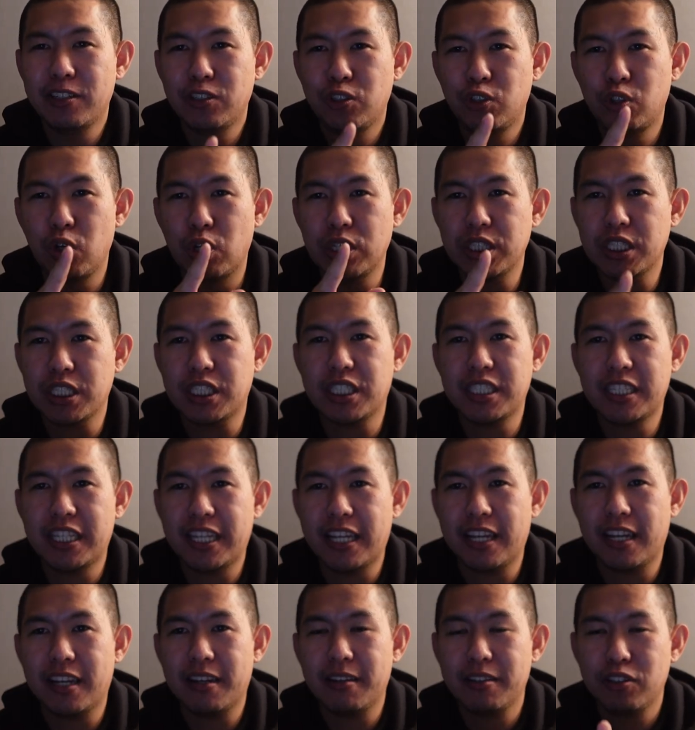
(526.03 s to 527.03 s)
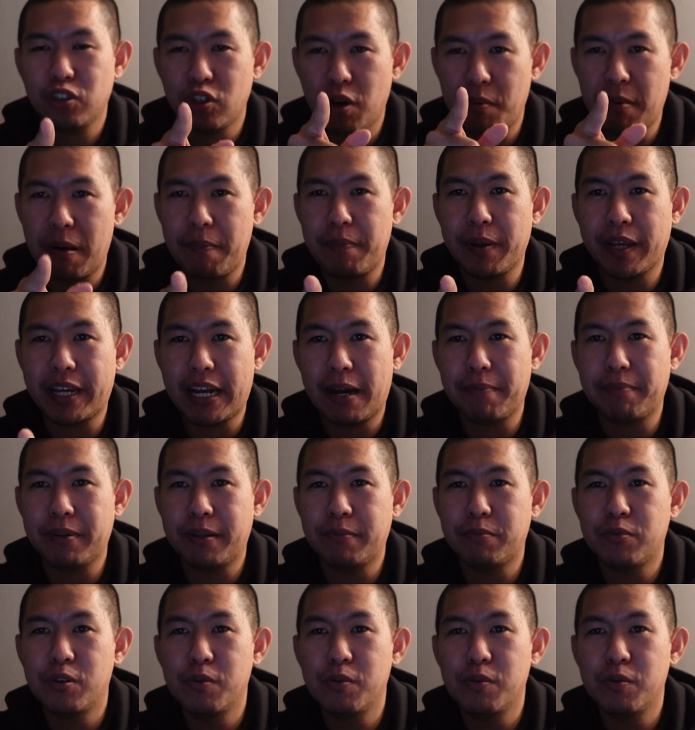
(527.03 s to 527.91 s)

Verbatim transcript: George Niang coba pick up nih.